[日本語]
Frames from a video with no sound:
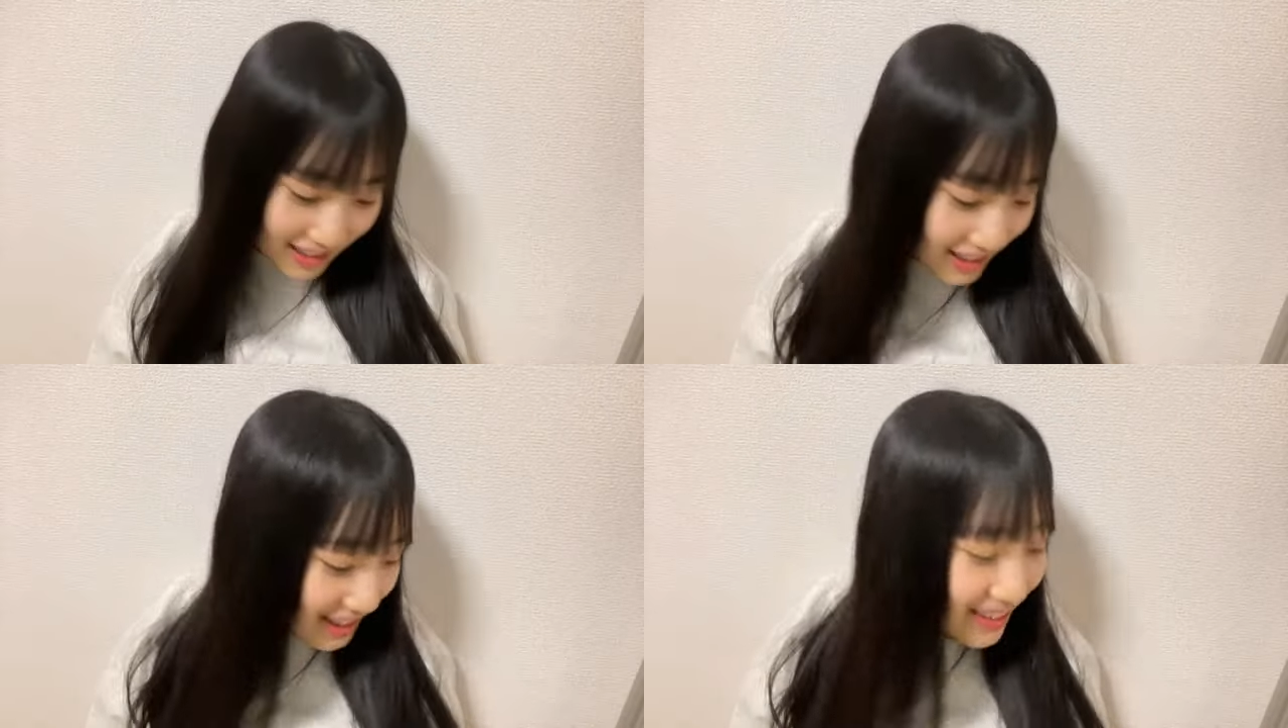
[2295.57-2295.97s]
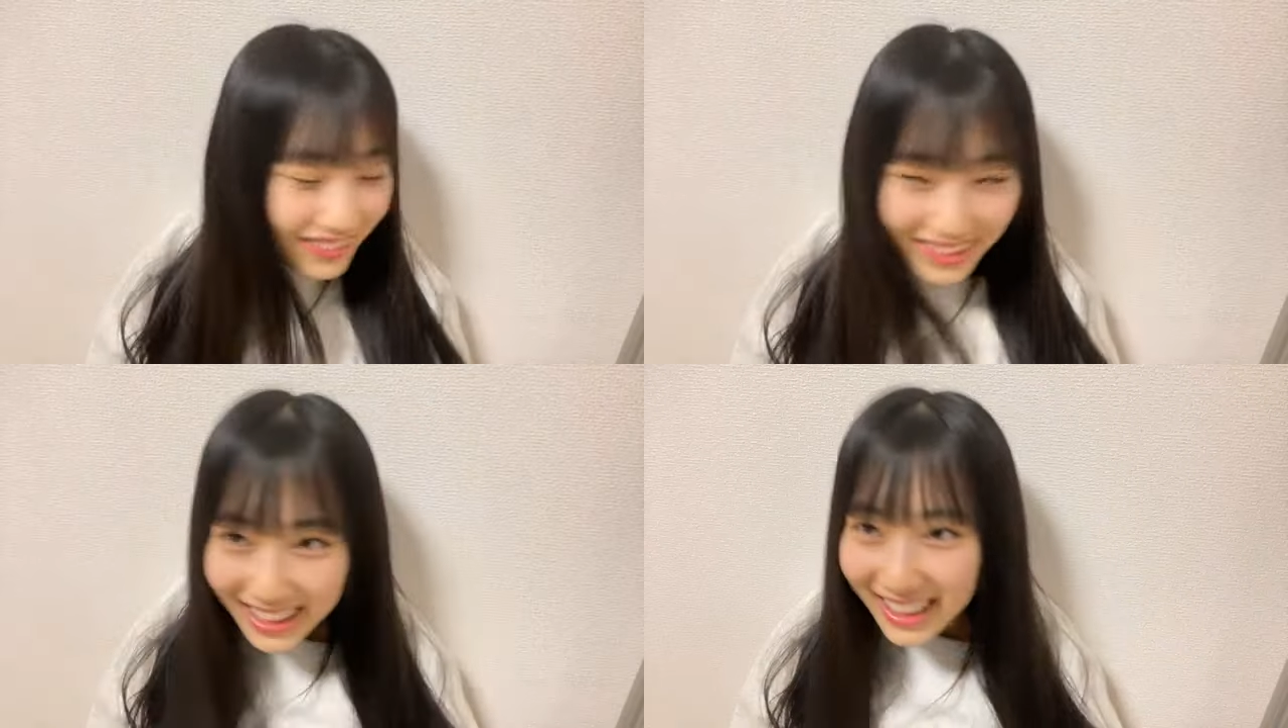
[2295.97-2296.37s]

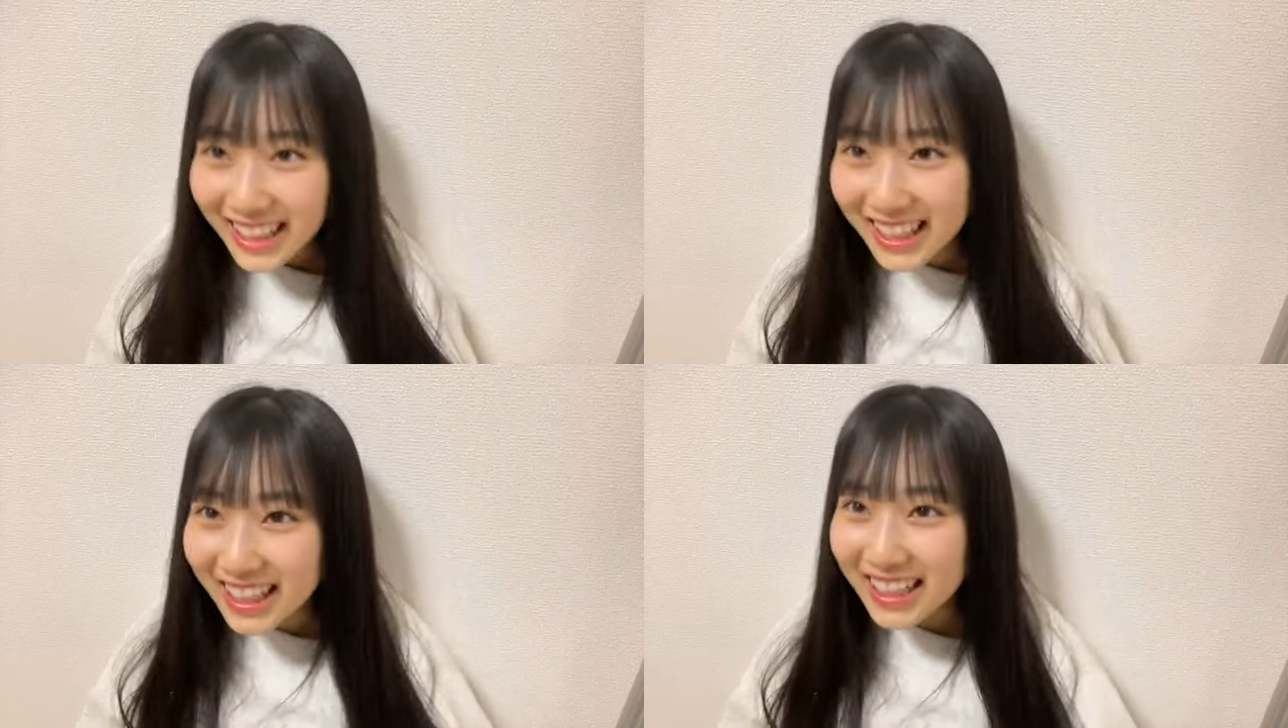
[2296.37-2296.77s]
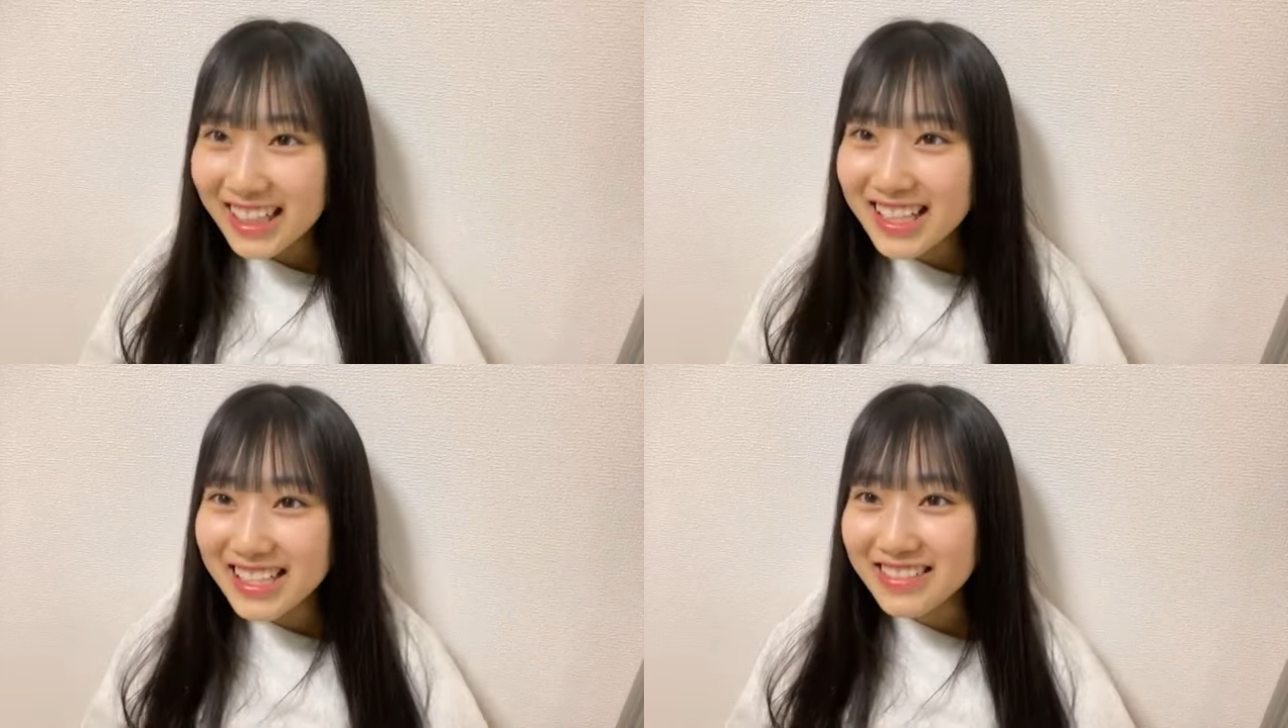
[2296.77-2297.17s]
ラディコではい
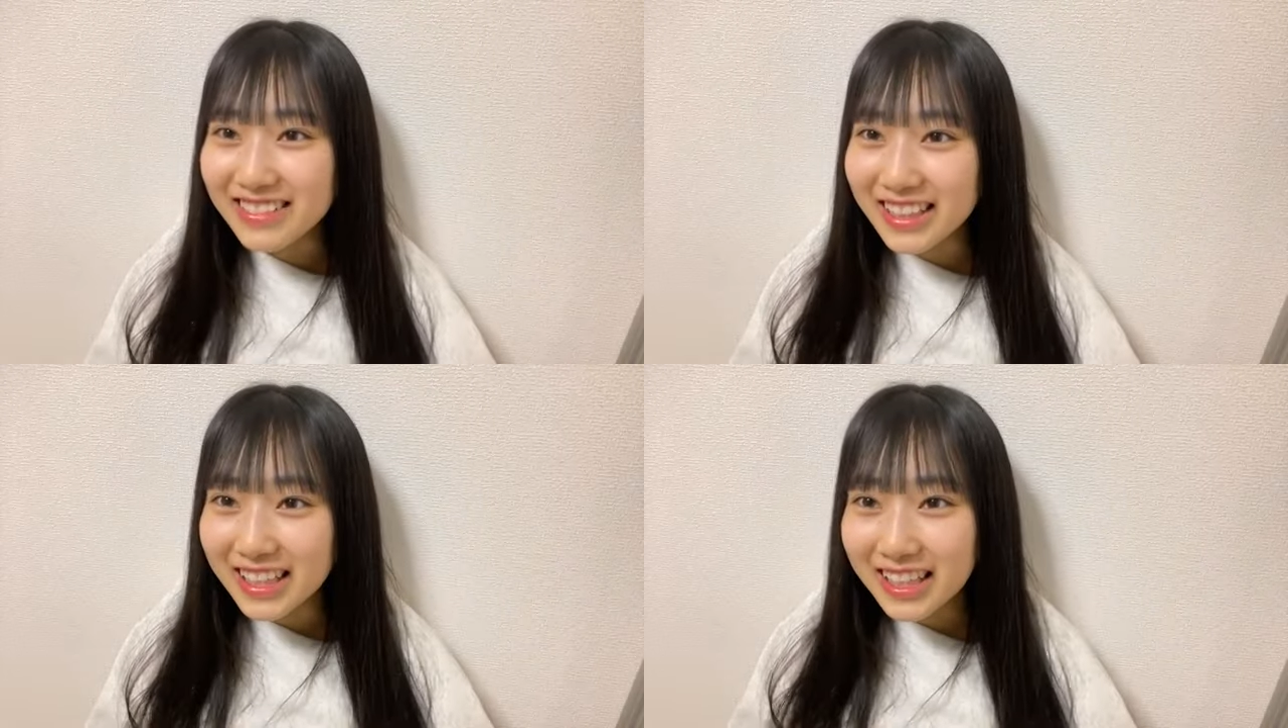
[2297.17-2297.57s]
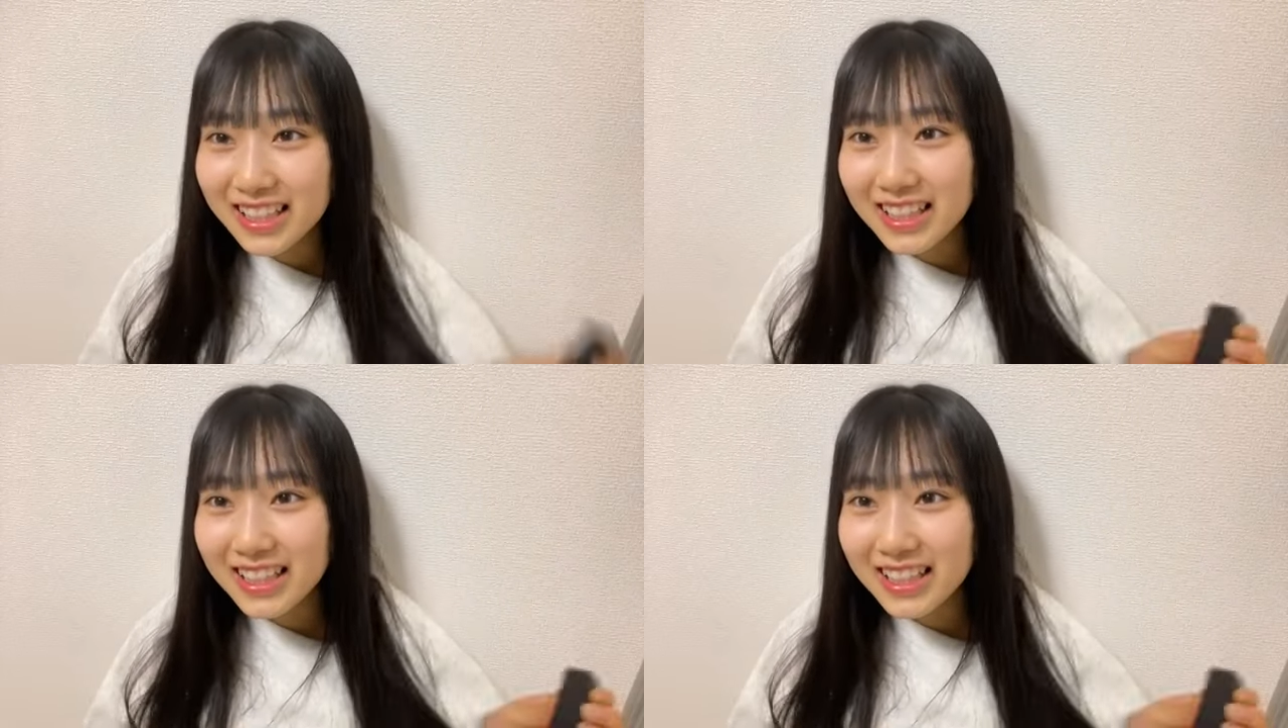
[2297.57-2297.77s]
ラジコでね